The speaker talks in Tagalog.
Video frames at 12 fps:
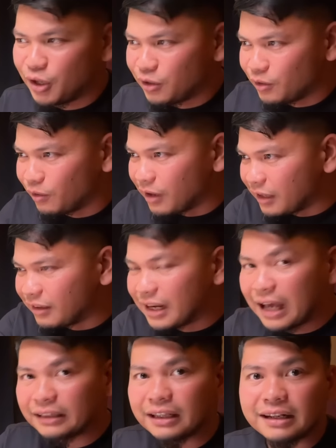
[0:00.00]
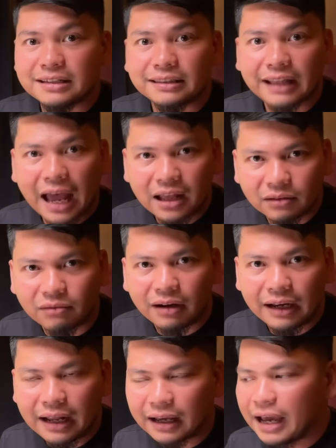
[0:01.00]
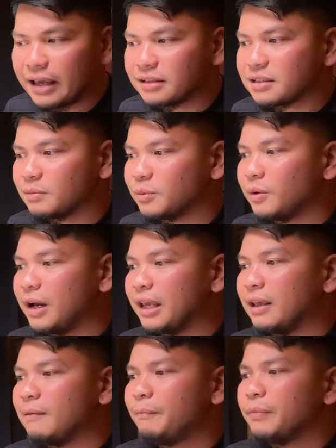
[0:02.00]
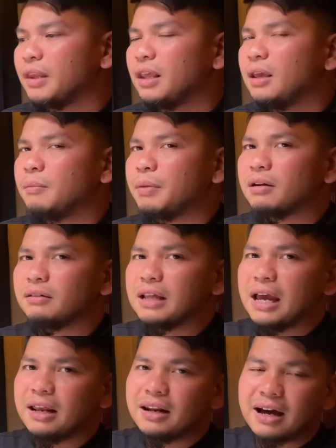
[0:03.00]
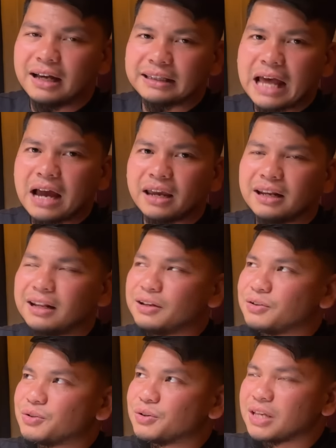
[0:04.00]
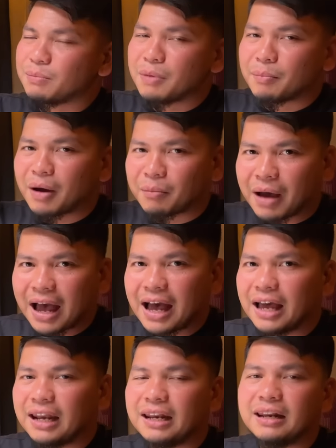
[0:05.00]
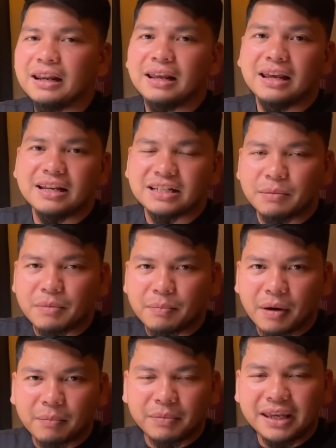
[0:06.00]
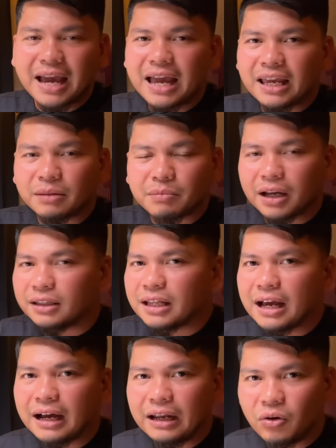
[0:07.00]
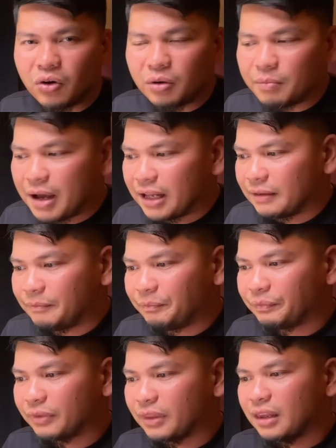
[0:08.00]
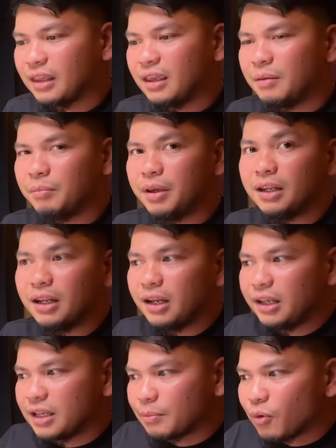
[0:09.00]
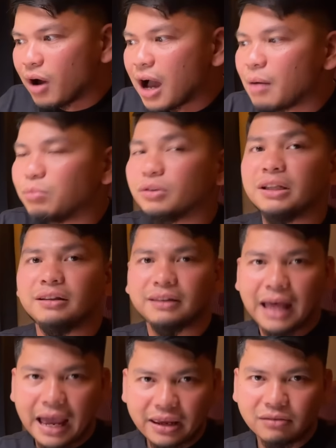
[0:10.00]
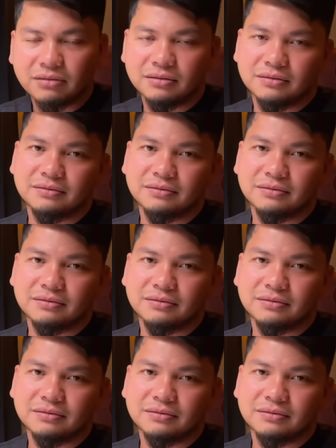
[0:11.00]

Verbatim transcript: Yun yung ano natin, estado, kalagayan sa buhay. Pero dahil ang katangian ng Diyos ay mapagmahal, siya ay mapagbiyaya at maganda ang kalooban. Pinili niya pong abutin tayo.